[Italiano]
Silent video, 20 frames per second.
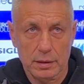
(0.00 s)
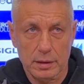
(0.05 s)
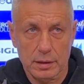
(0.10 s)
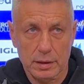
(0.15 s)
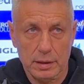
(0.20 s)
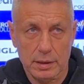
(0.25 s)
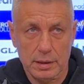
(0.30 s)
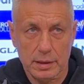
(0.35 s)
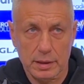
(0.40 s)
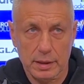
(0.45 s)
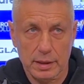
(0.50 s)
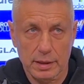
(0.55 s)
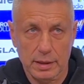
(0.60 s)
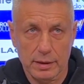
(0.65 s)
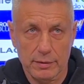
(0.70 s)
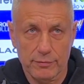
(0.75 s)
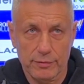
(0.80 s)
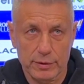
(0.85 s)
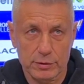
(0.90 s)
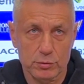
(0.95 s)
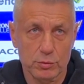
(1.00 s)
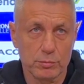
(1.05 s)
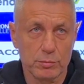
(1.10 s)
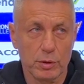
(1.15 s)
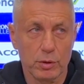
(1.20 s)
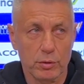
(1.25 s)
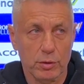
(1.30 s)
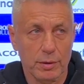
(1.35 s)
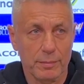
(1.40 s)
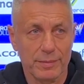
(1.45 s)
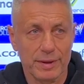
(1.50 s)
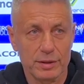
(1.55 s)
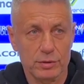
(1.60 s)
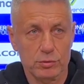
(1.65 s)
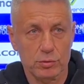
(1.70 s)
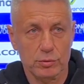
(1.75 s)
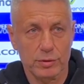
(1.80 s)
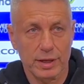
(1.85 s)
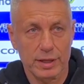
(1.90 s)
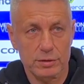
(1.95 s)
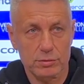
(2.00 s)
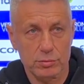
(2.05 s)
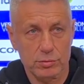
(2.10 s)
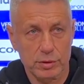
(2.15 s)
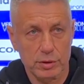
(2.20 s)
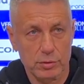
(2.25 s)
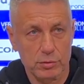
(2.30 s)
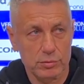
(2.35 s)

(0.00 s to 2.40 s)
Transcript: che ha fatto un miglioramento netto negli